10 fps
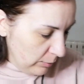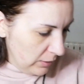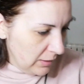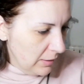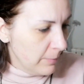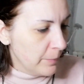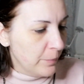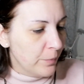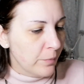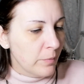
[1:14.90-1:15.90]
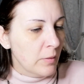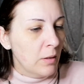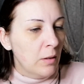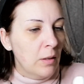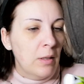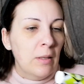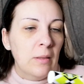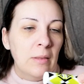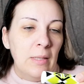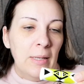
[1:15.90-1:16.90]
lo acabo de quitar.
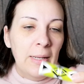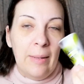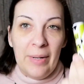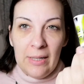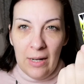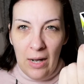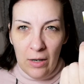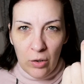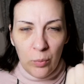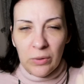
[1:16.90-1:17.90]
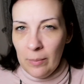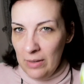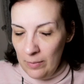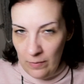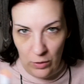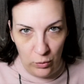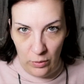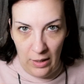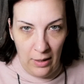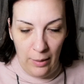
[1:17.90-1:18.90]
De la marca Arrow. También me vino en
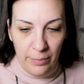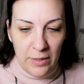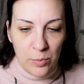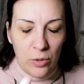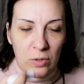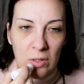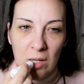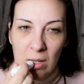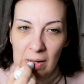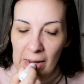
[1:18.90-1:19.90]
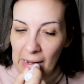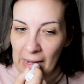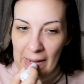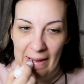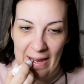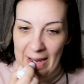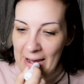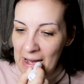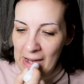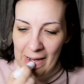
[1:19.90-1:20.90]
una Beastbox.
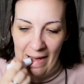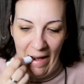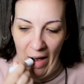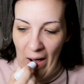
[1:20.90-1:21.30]
Y...